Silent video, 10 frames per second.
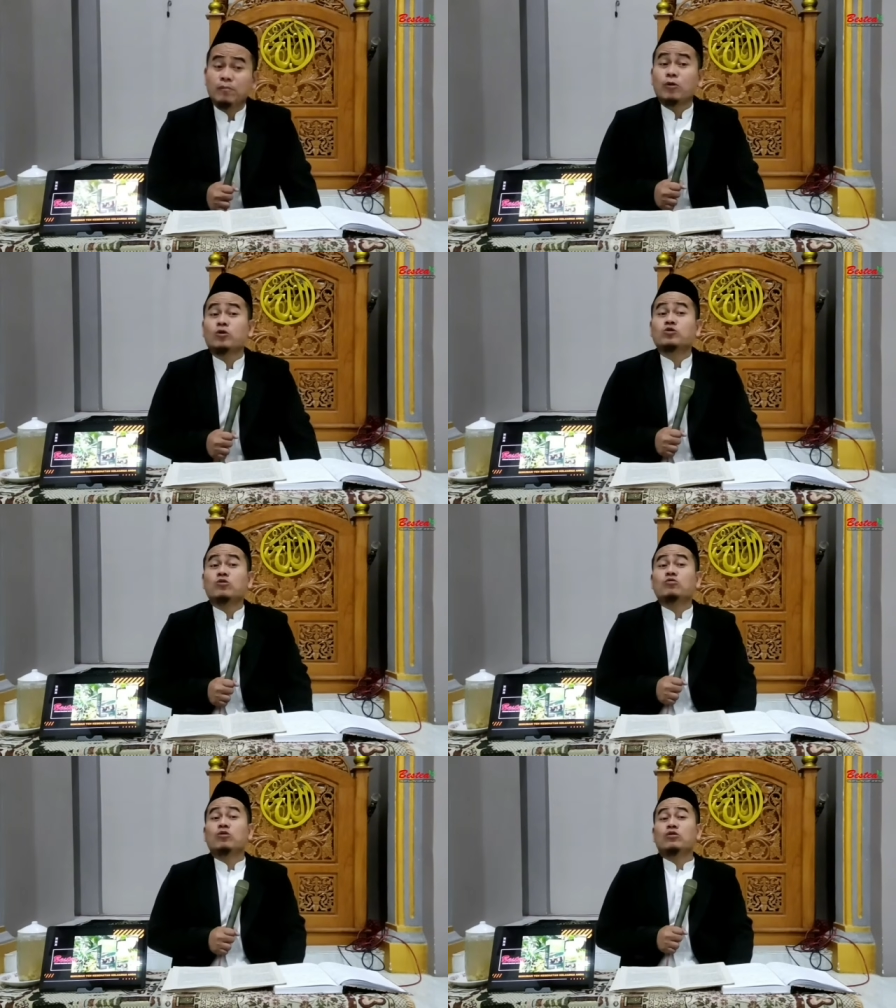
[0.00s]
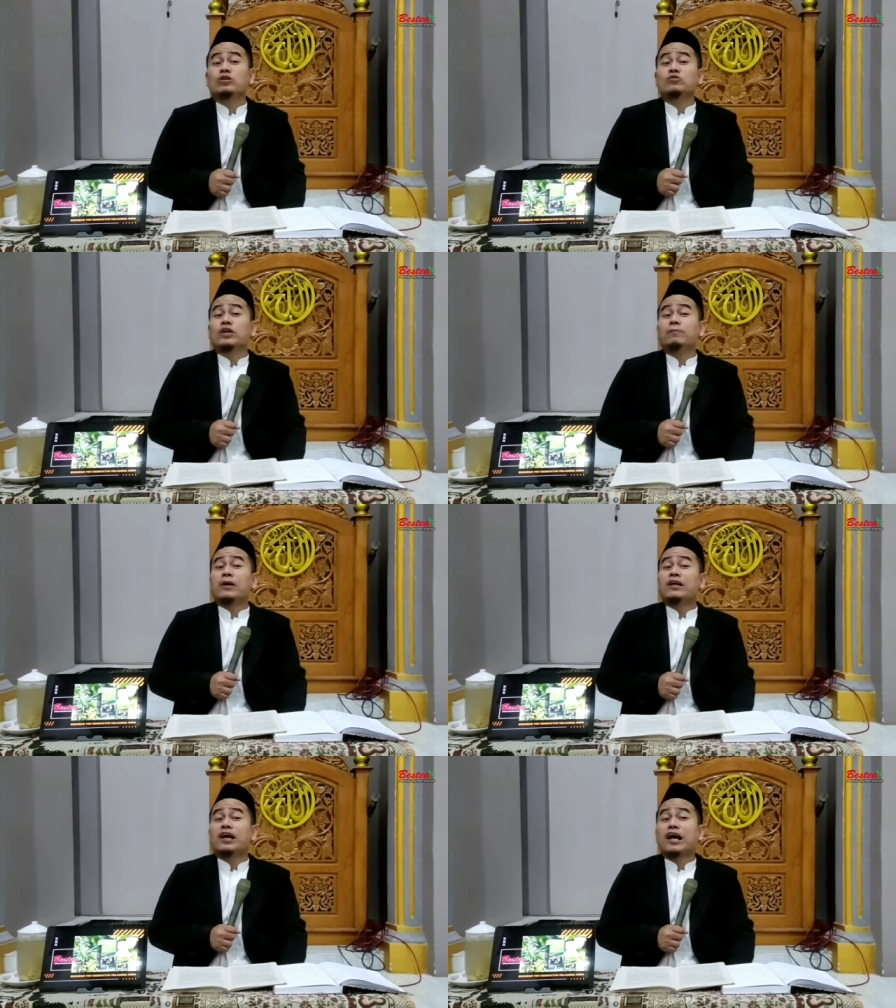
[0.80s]
Proso kula niku nek
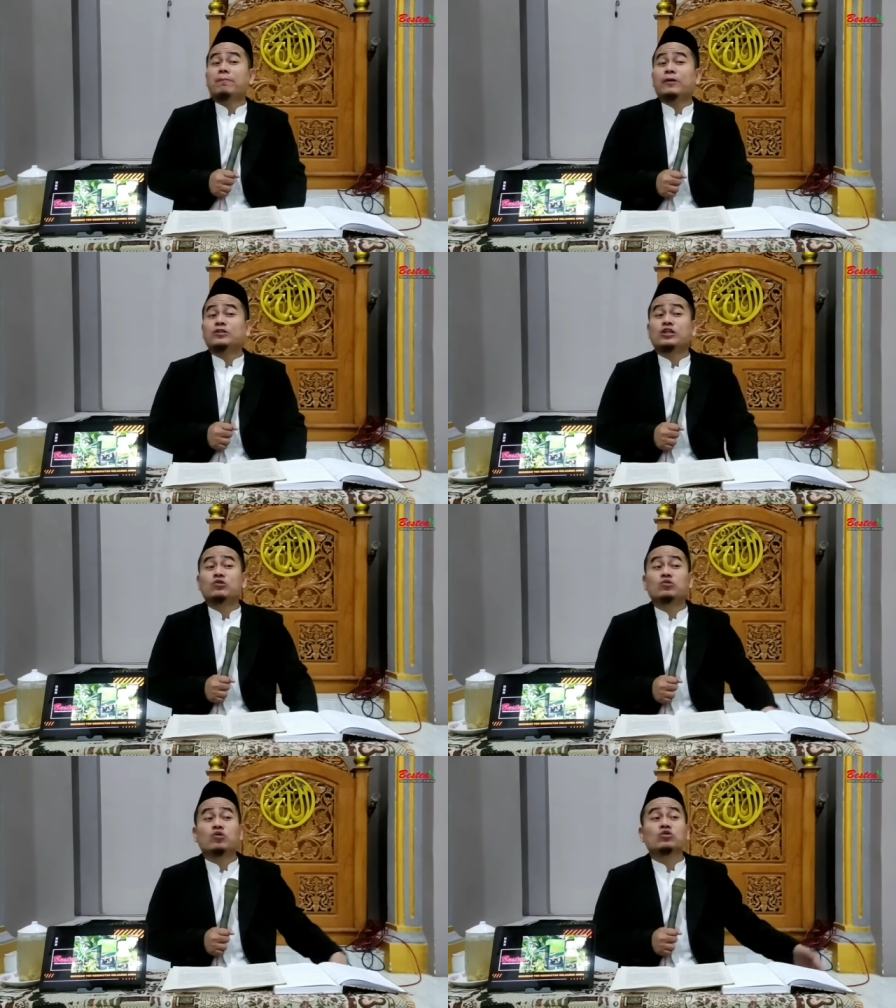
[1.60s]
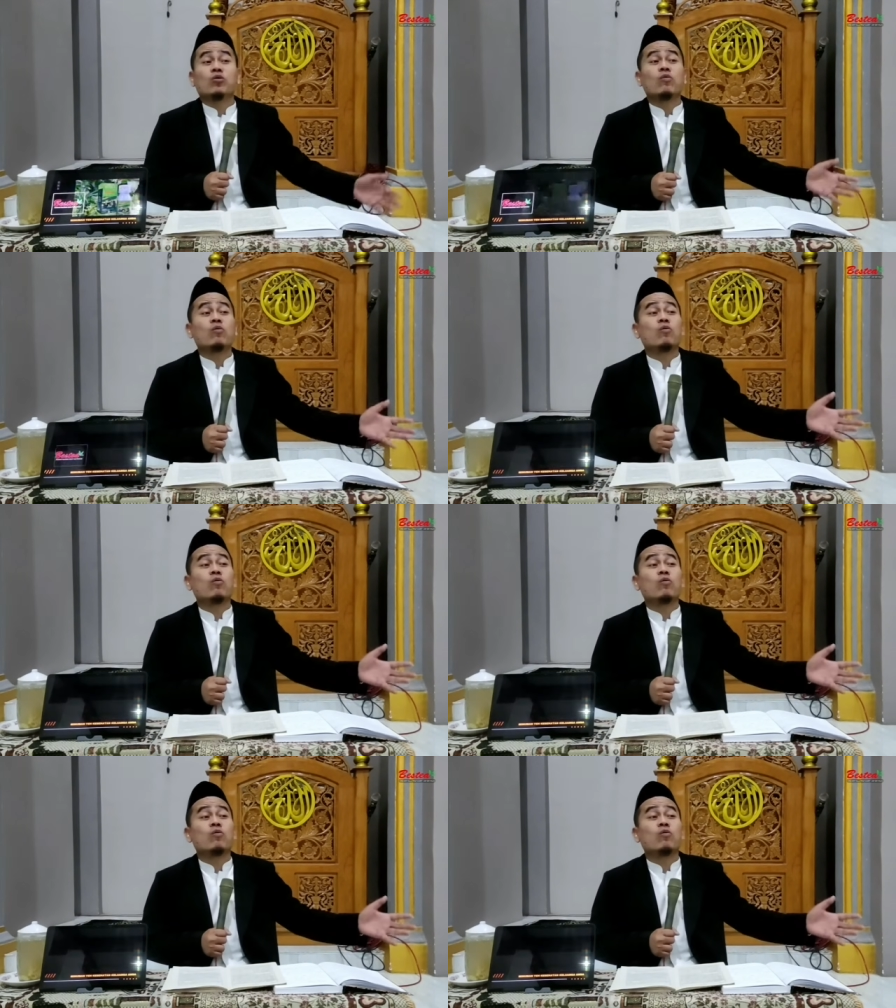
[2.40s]
barang apik sing dukung ya